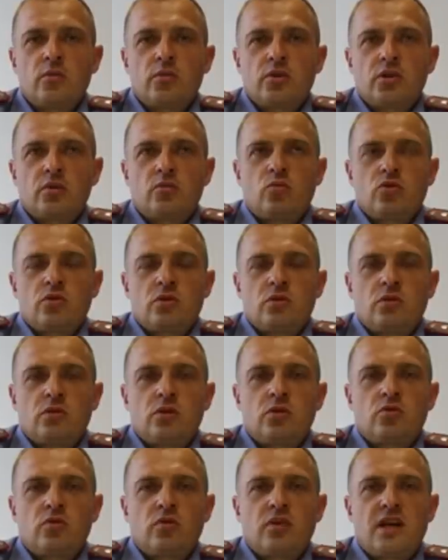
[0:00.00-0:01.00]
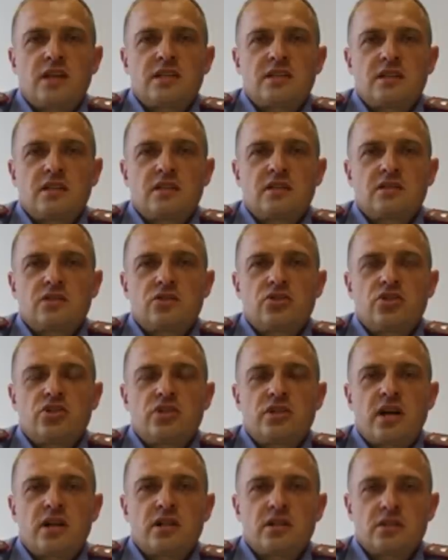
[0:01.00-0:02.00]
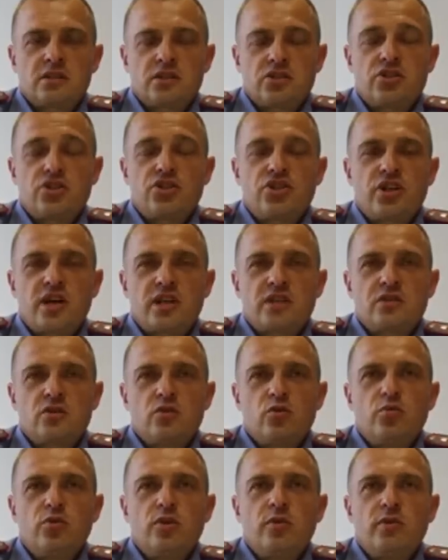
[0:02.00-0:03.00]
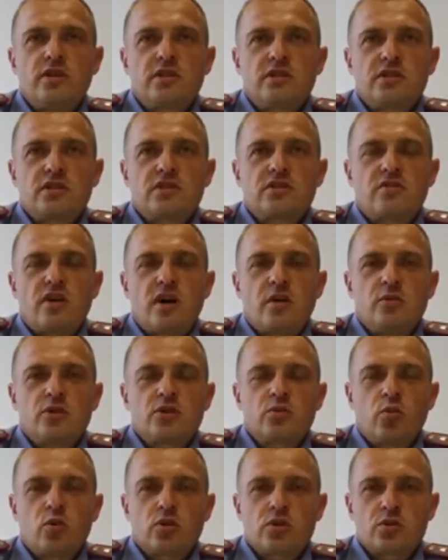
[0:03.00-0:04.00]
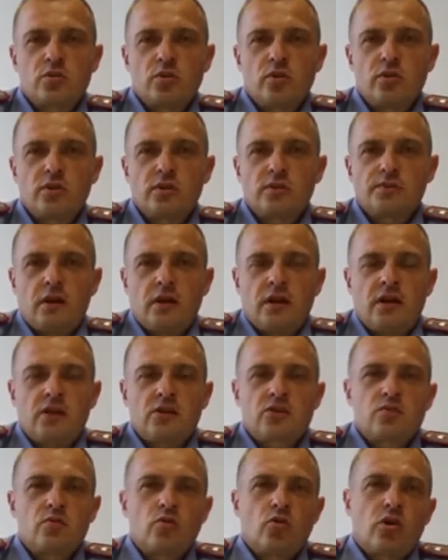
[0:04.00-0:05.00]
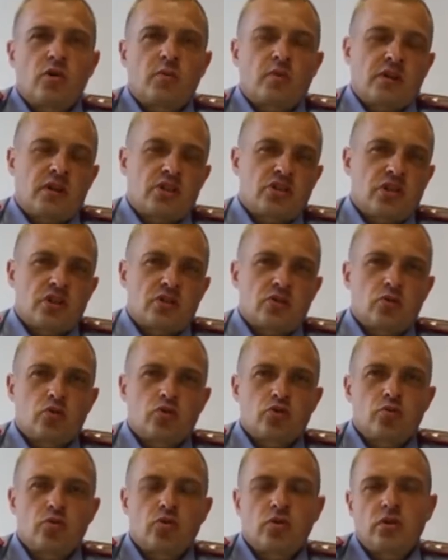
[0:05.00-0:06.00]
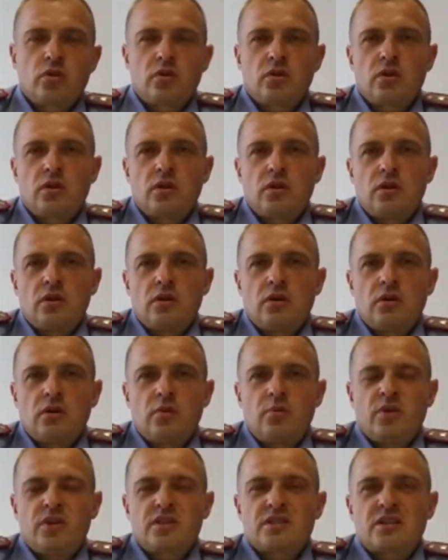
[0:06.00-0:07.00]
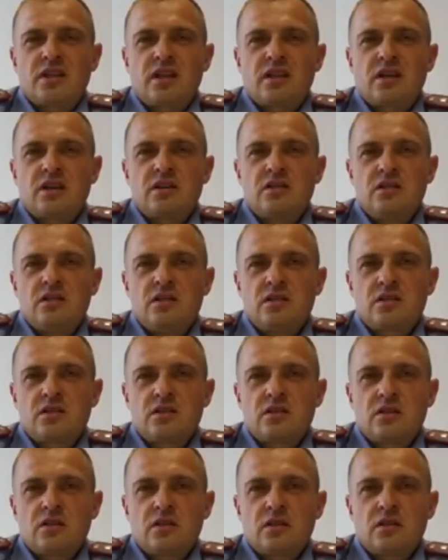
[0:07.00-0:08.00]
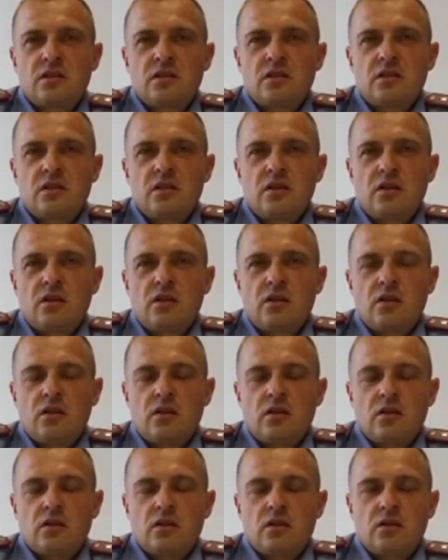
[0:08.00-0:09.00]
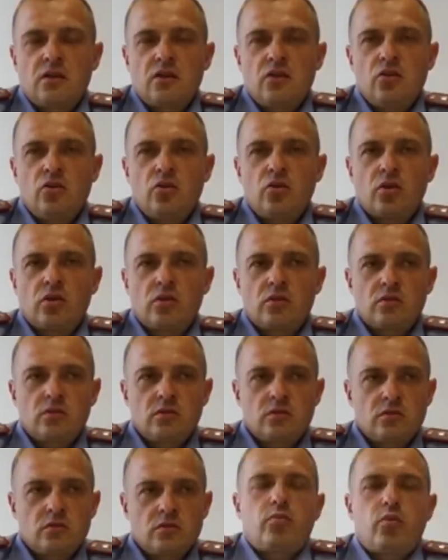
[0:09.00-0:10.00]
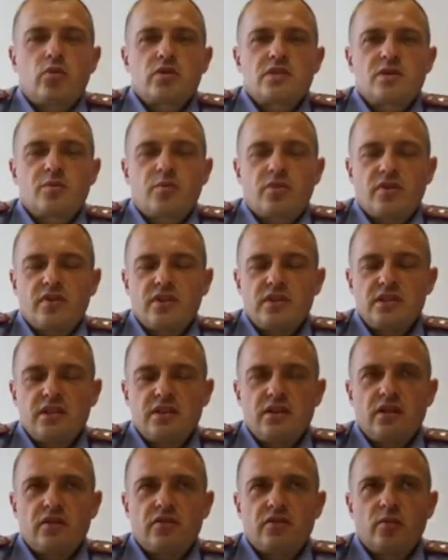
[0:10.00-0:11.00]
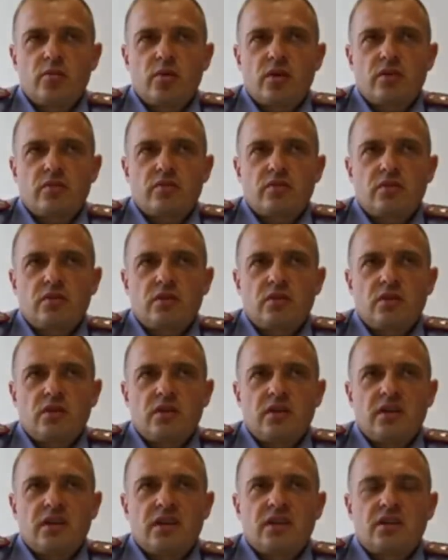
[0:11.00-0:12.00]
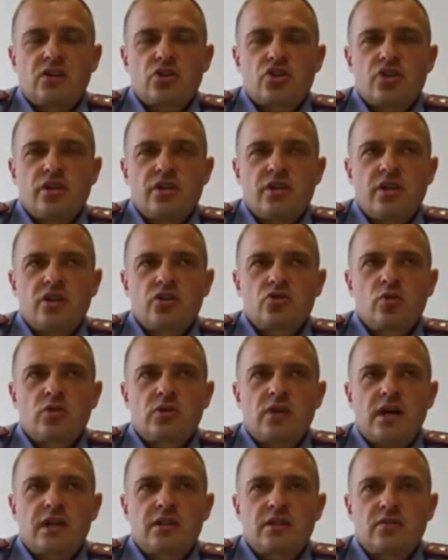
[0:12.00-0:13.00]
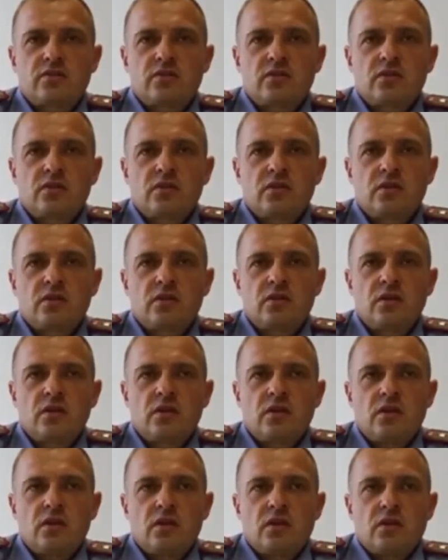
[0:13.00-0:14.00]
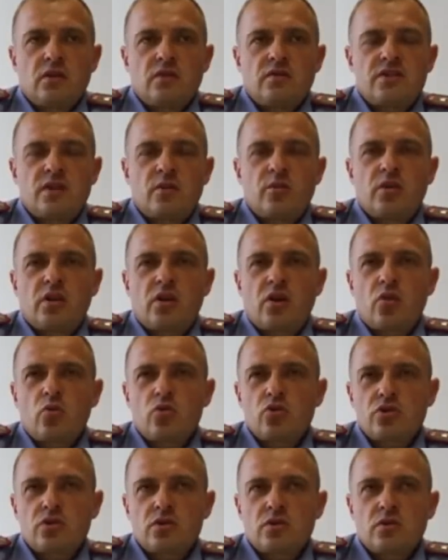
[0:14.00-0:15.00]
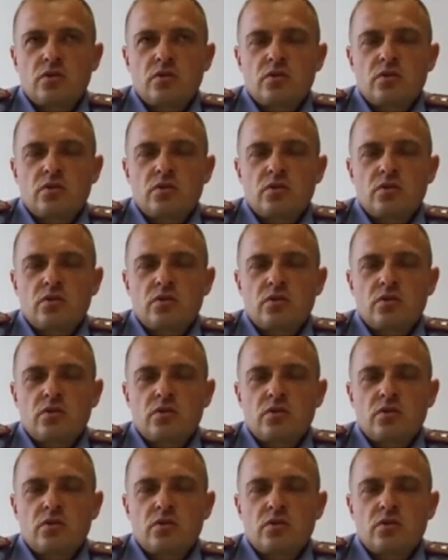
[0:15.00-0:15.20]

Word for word: Потому эту власть надо защищать, защищать любыми средствами и способами. Я не смог продолжать службу и перестал ходить на нее. После проведения выборов и оглашения результатов вся Беларусь